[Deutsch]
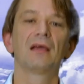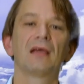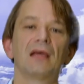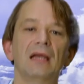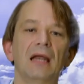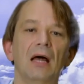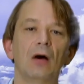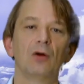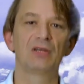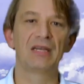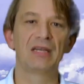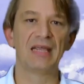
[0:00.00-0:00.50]

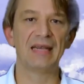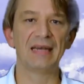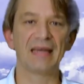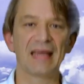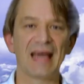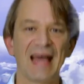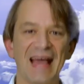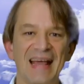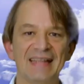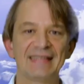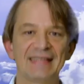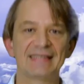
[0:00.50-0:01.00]
genau den
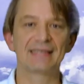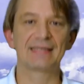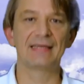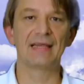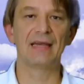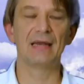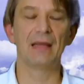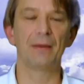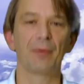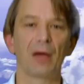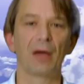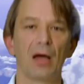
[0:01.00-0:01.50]
Reiz, den
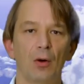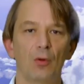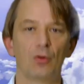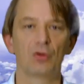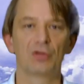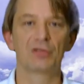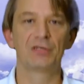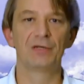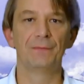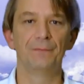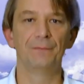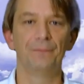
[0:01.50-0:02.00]
er braucht.
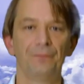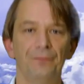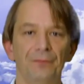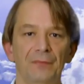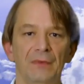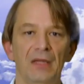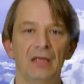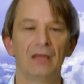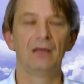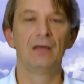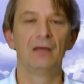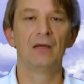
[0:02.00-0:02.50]

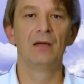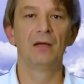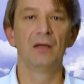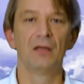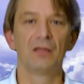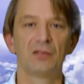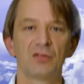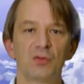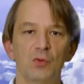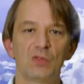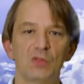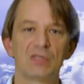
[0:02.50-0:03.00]

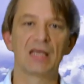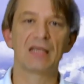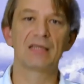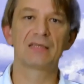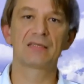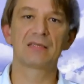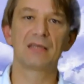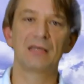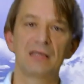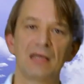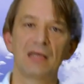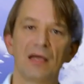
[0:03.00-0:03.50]

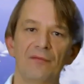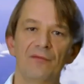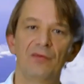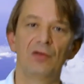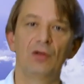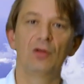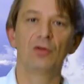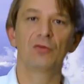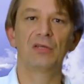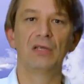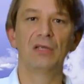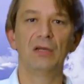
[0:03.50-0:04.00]
Zusätzlich haben wir
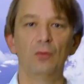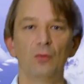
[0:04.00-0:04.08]
noch den